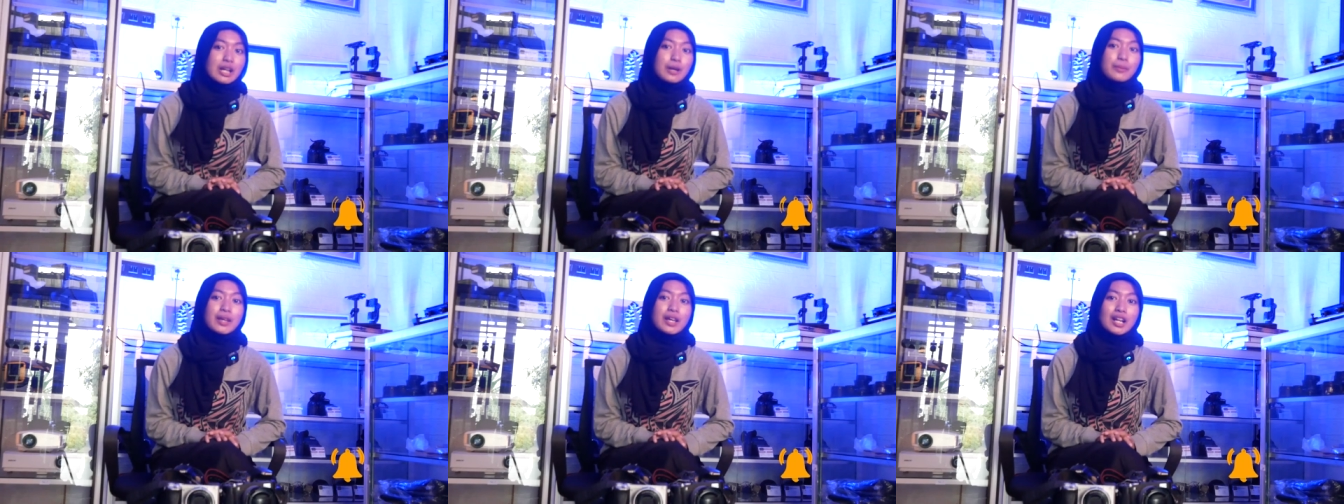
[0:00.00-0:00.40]

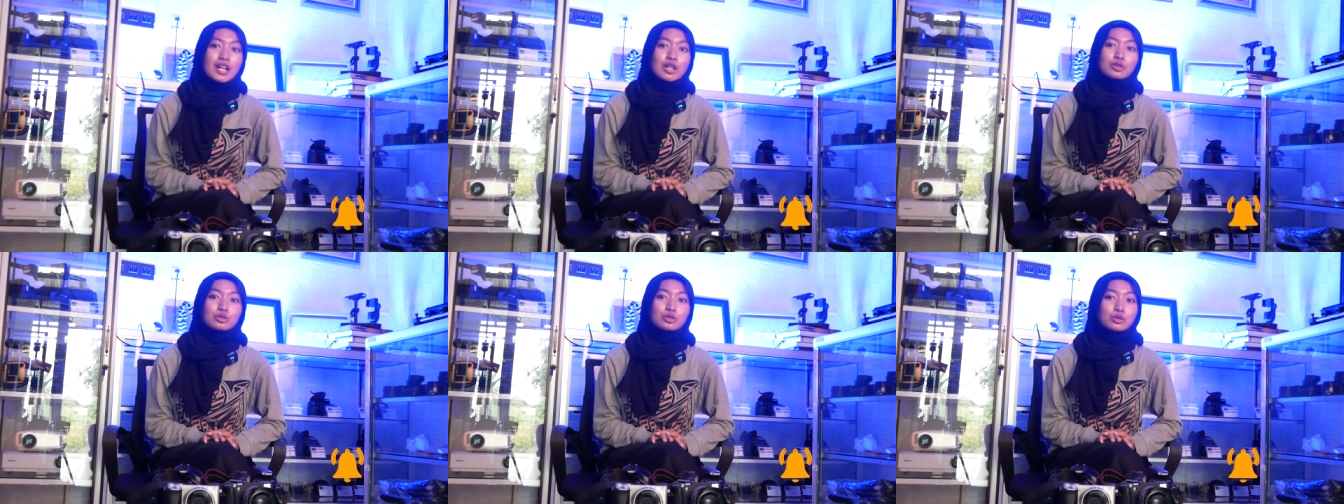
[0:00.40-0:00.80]

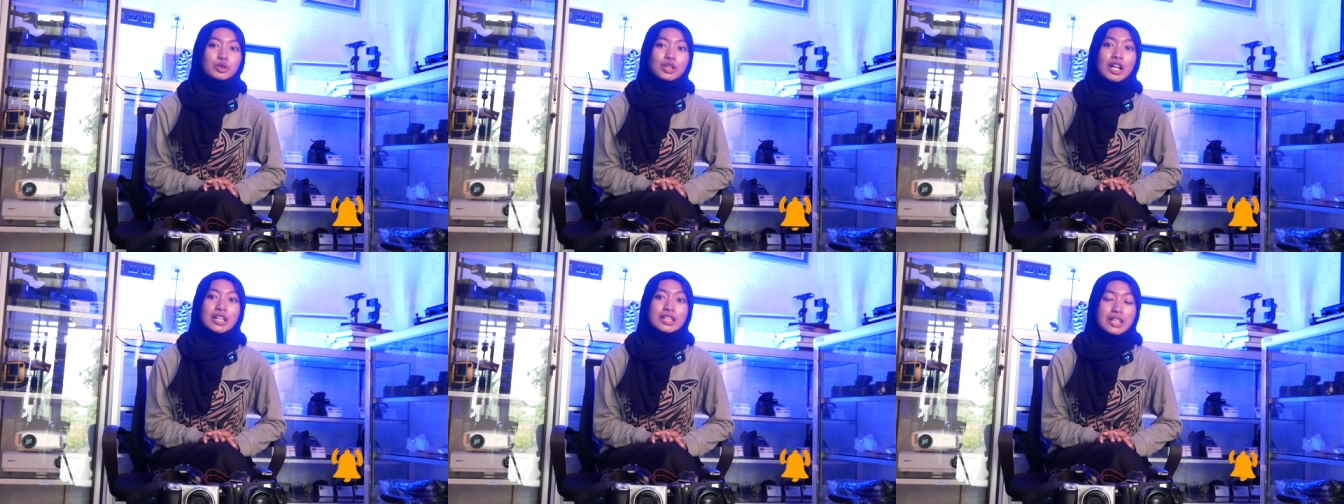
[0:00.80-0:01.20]
kamera
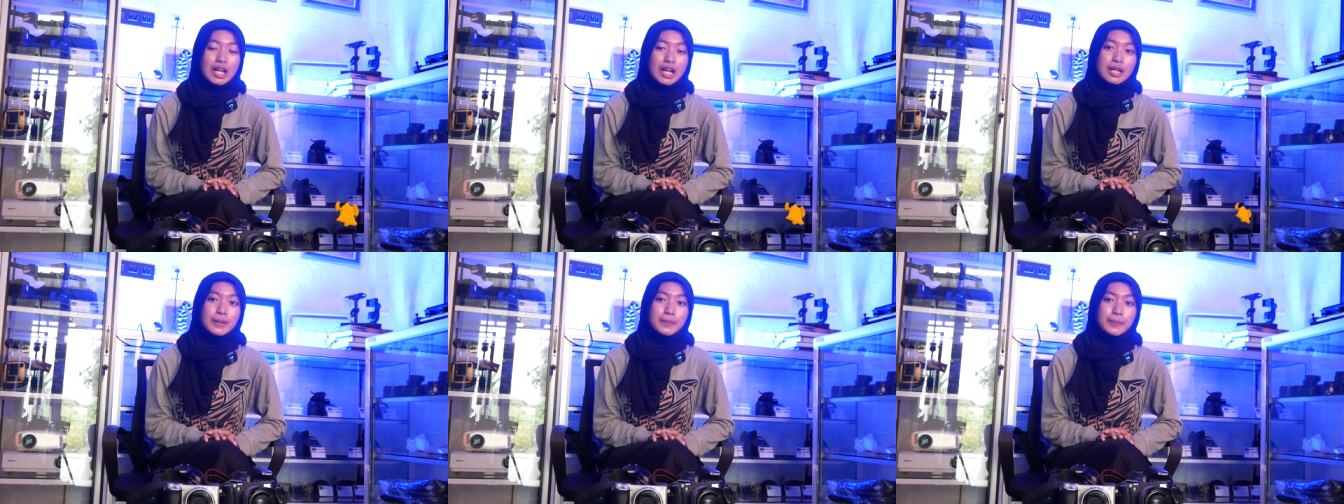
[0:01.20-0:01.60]
untuk
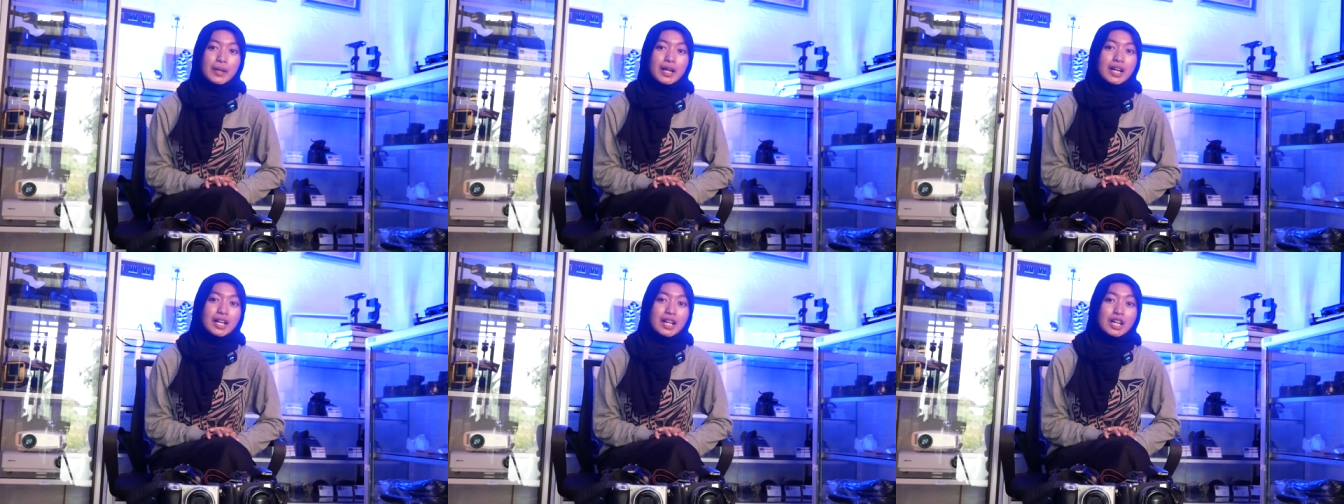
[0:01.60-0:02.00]
kalian
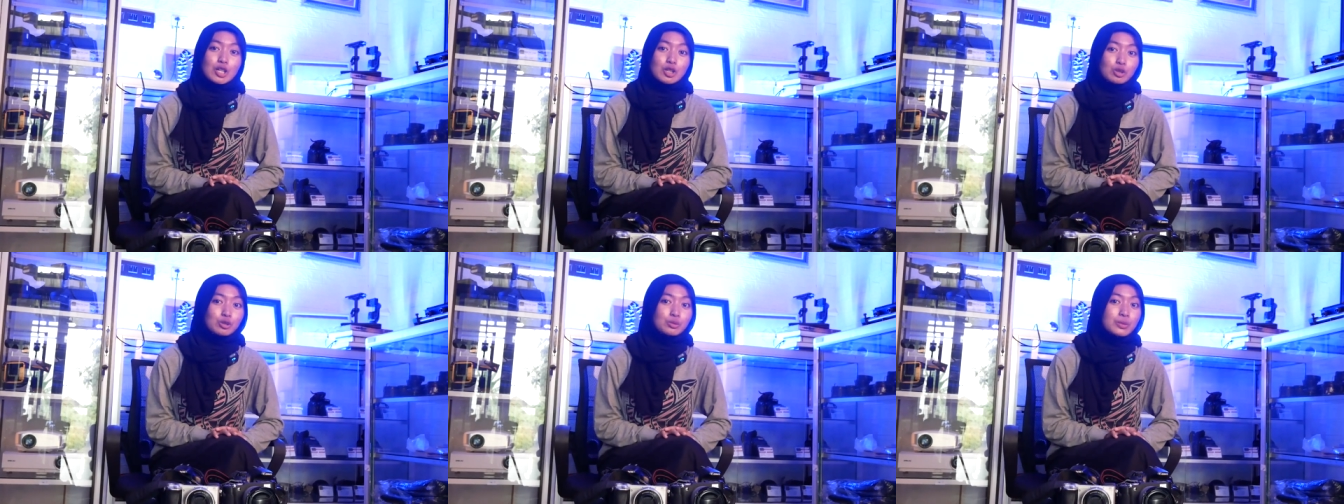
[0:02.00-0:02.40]
para
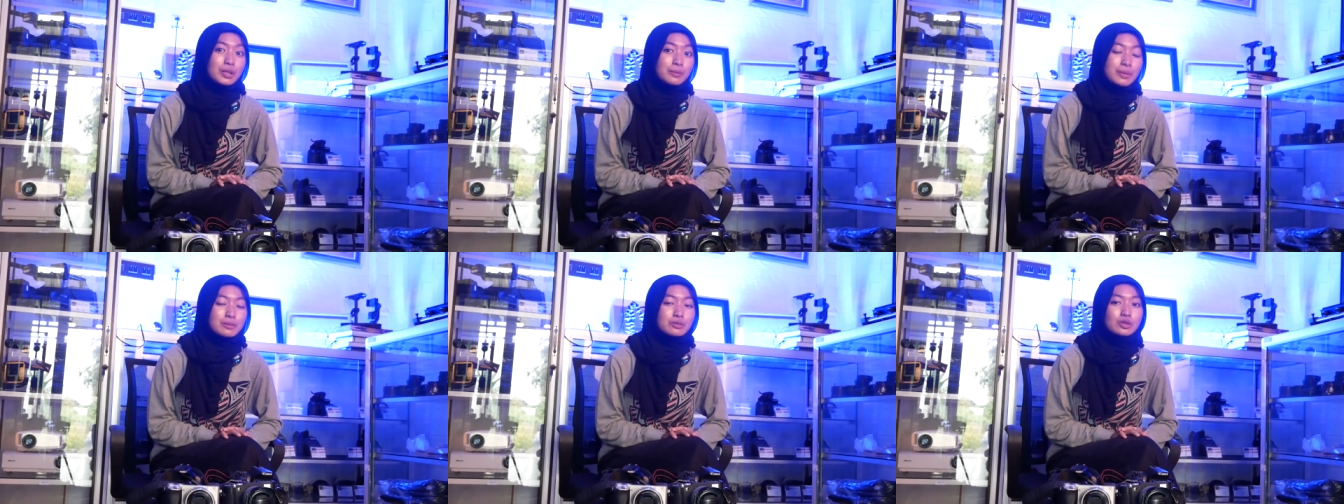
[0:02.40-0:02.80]

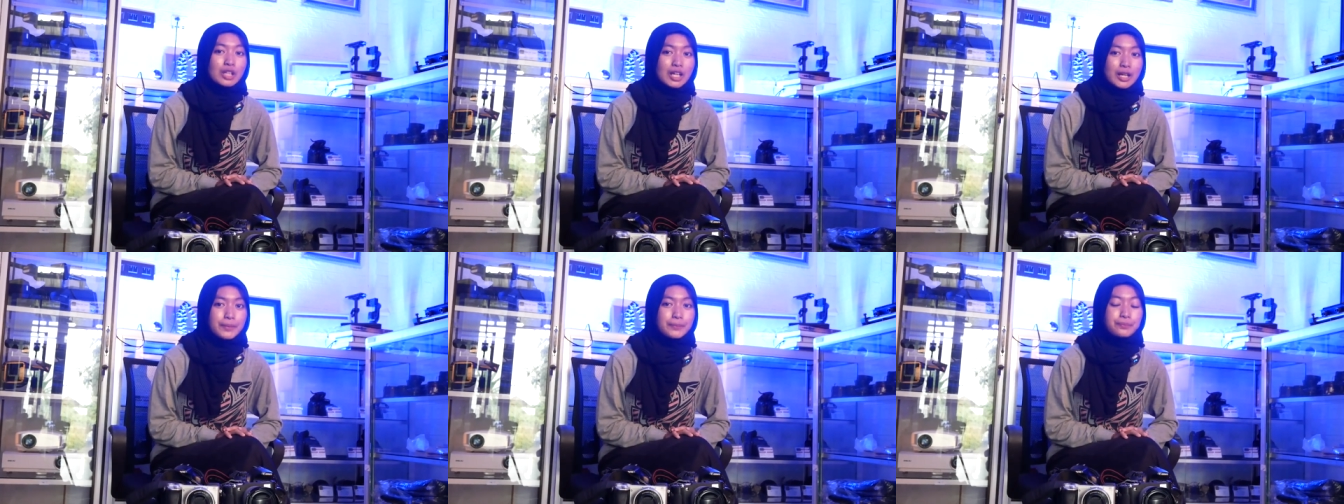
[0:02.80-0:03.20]
youtuber
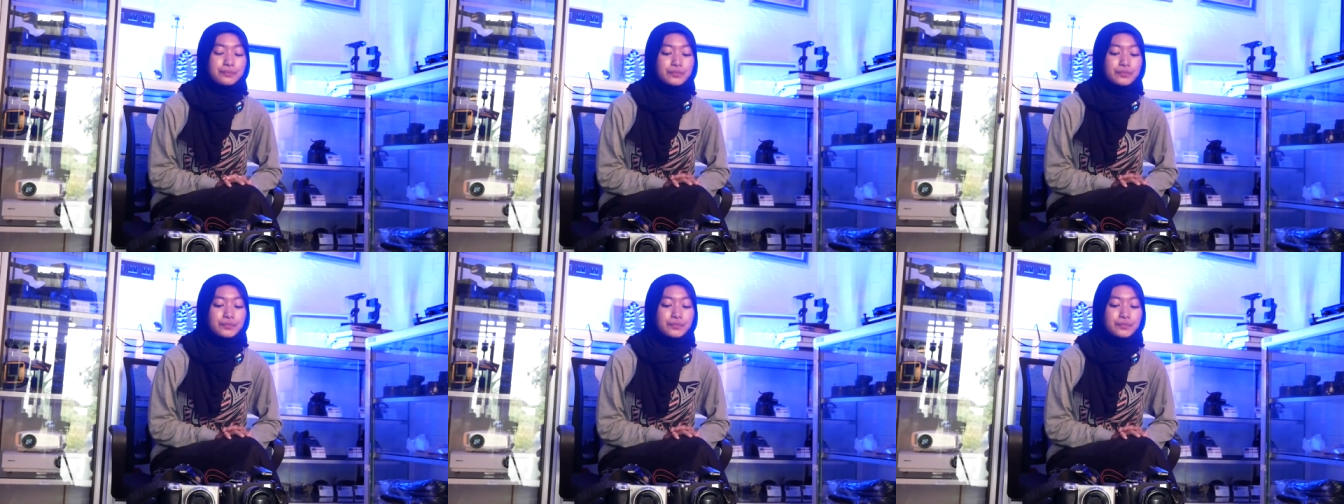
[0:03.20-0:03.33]
pemula